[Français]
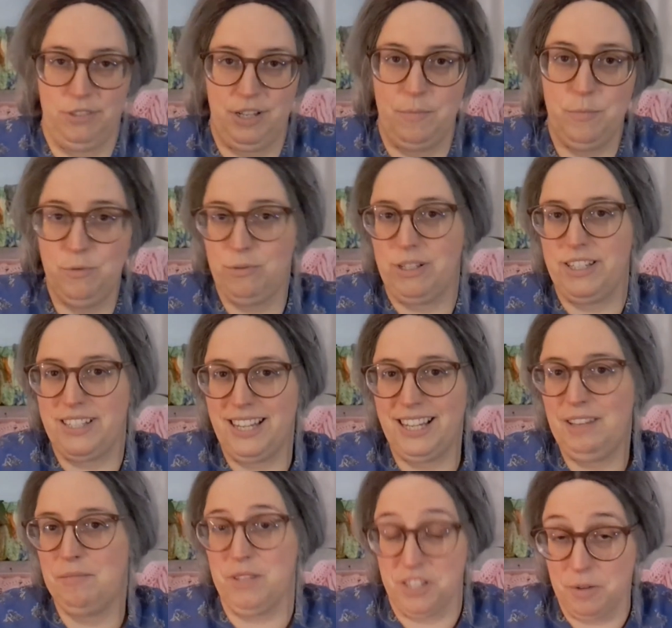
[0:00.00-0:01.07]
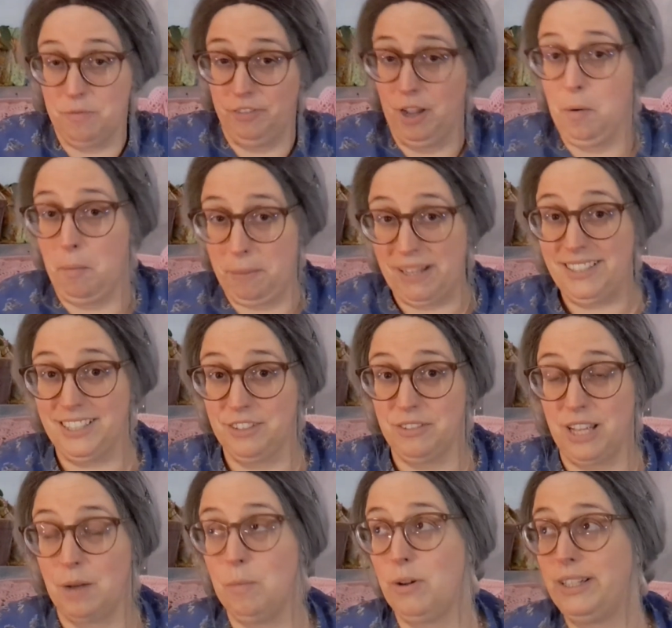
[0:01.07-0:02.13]
j'aime toutes les séries, mais j'aime vraiment
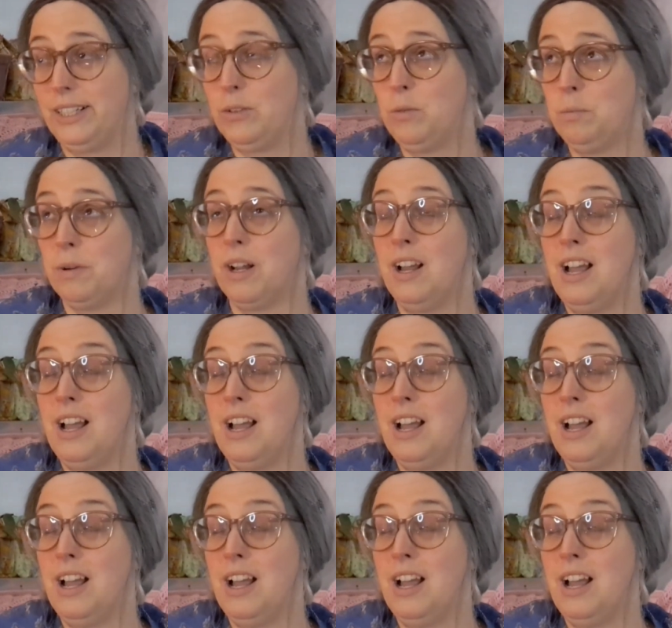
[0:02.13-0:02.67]
particulièrement les coupes.